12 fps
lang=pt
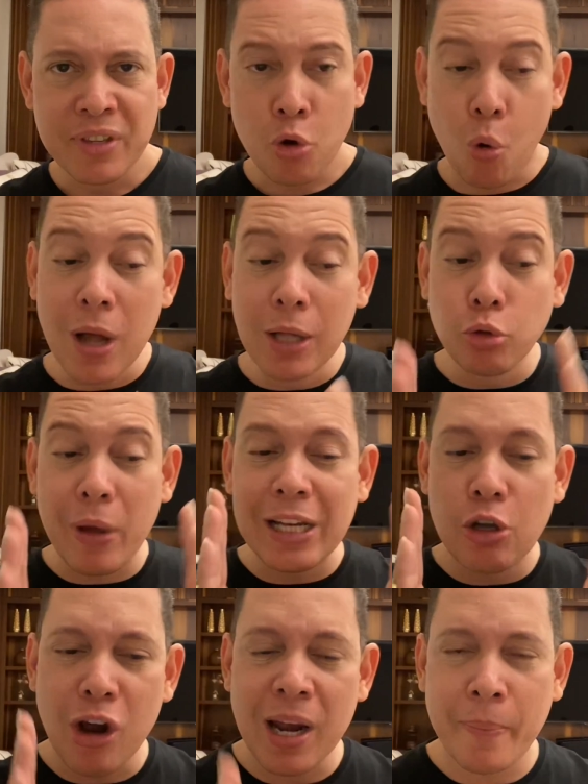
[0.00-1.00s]
Quando ele
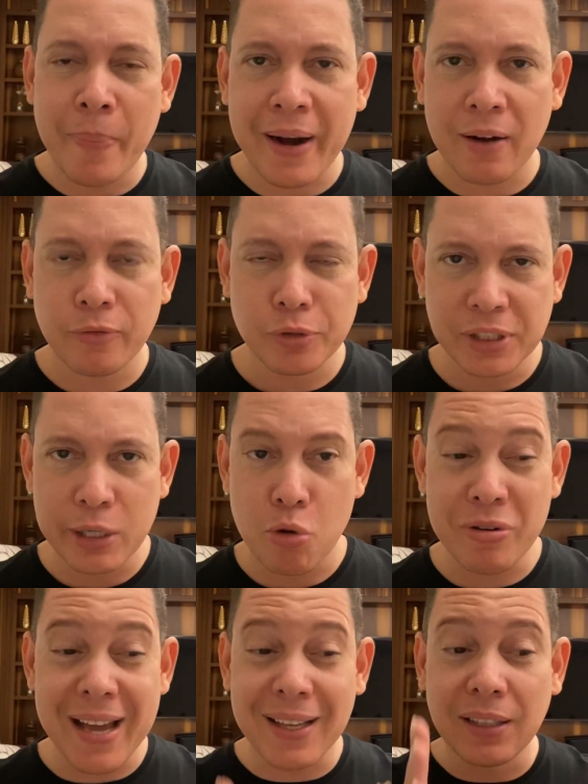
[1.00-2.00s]
olha para você, o
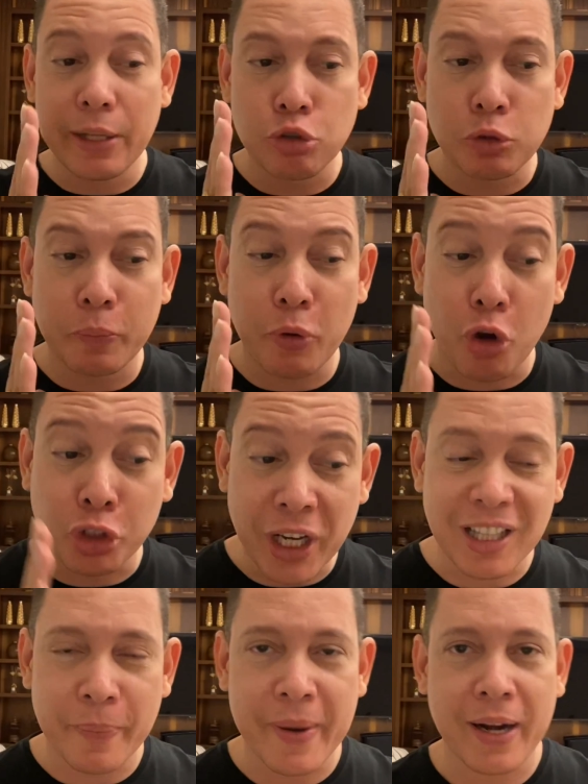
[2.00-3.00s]
que é que Deus
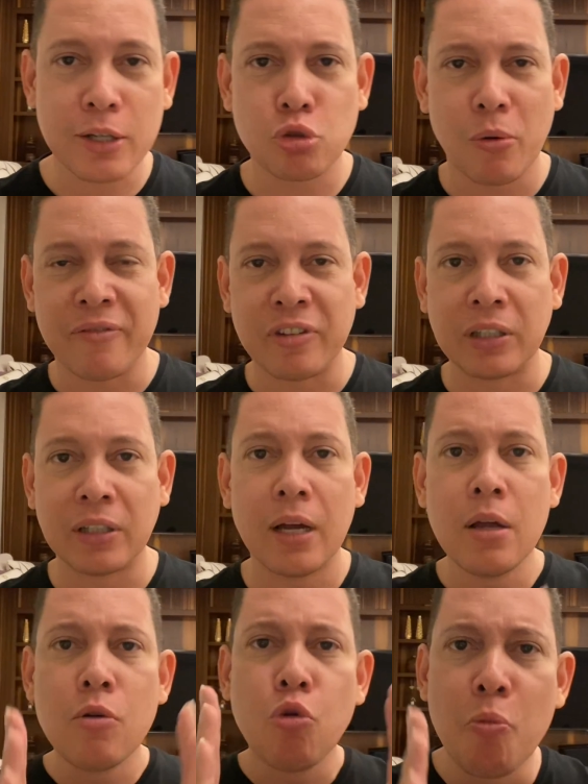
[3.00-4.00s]
projeta para a sua vida?
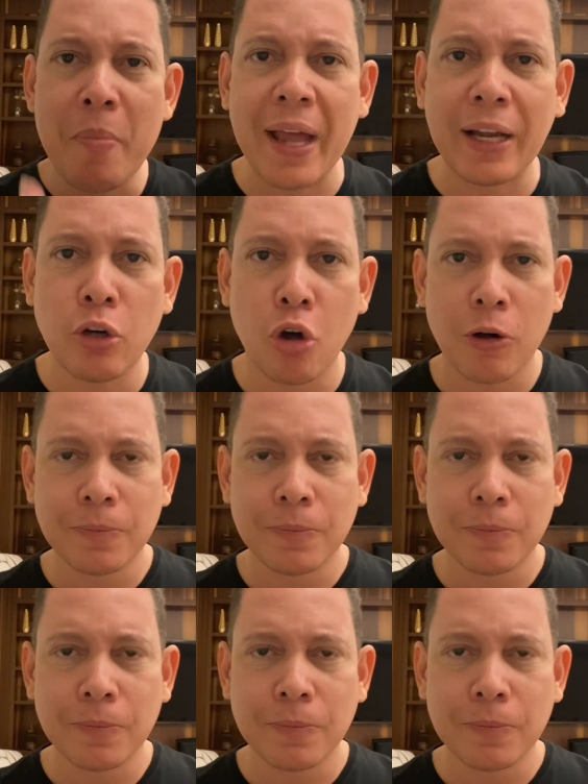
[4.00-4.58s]
O melhor.